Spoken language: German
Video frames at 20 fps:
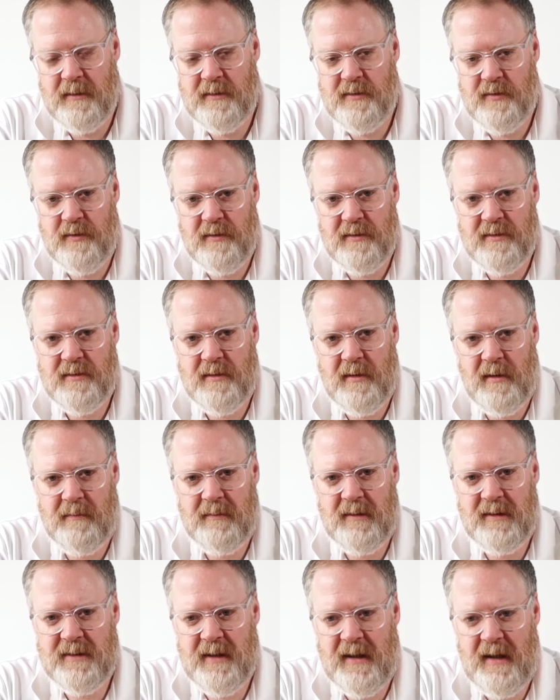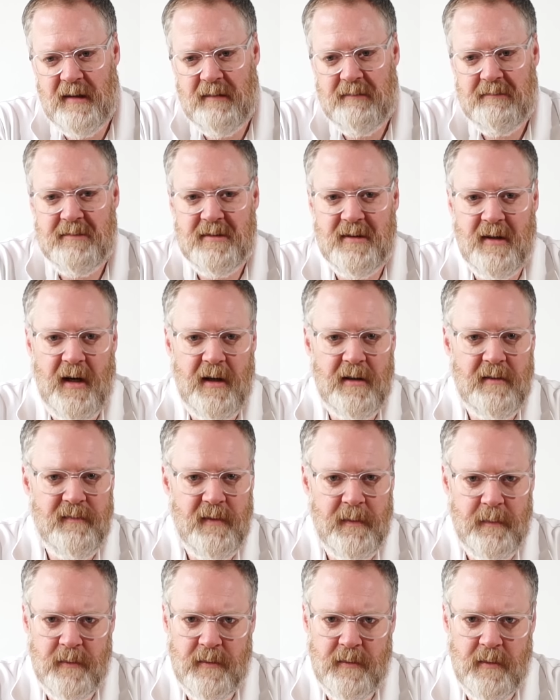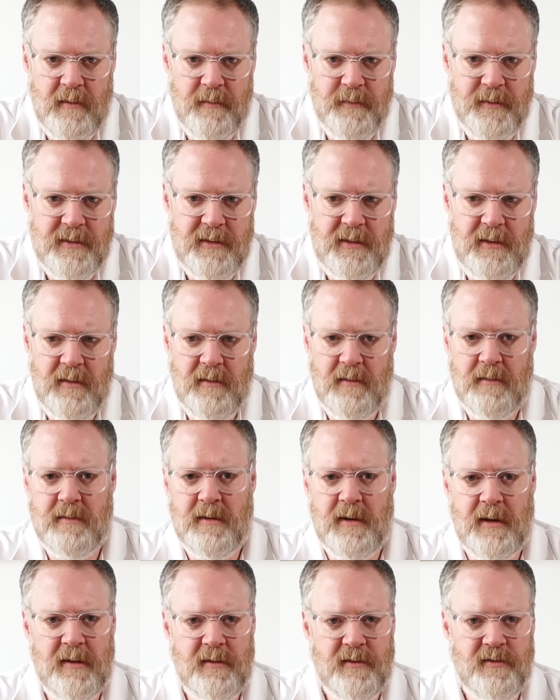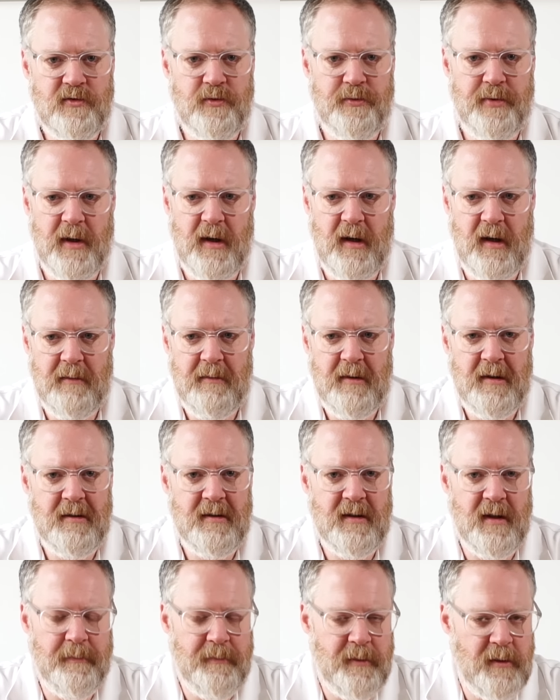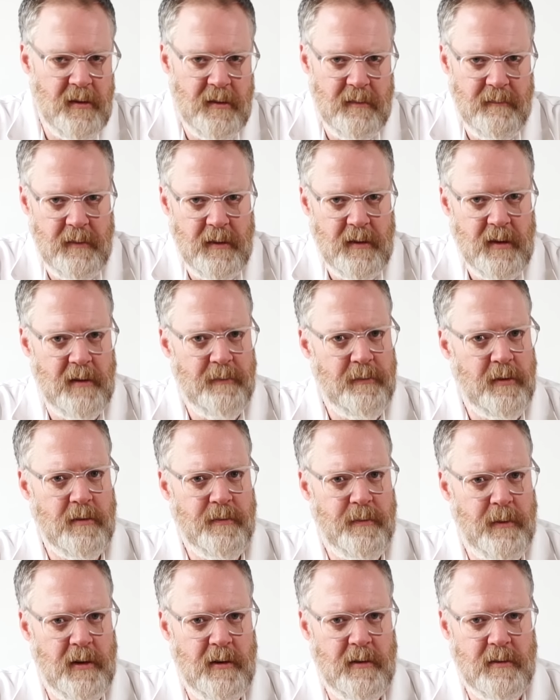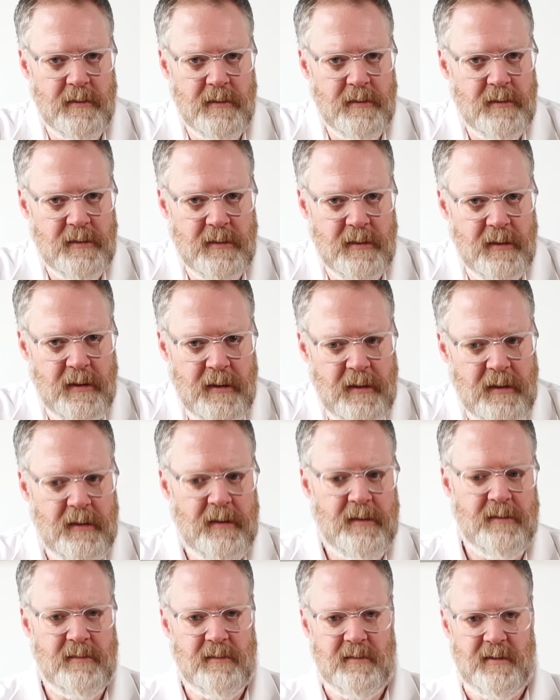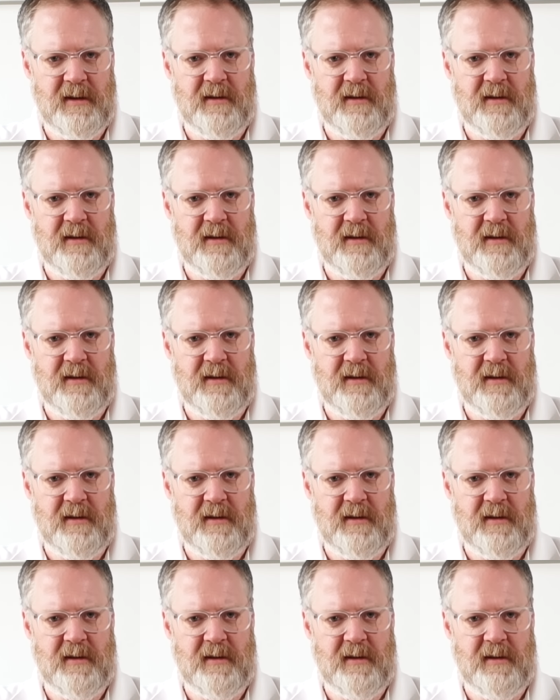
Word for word: zu uns kommen, die sagen, eigentlich wir haben eine tolle Beziehung und alles super, aber ich habe irgendwie keinen Bock mehr und äh,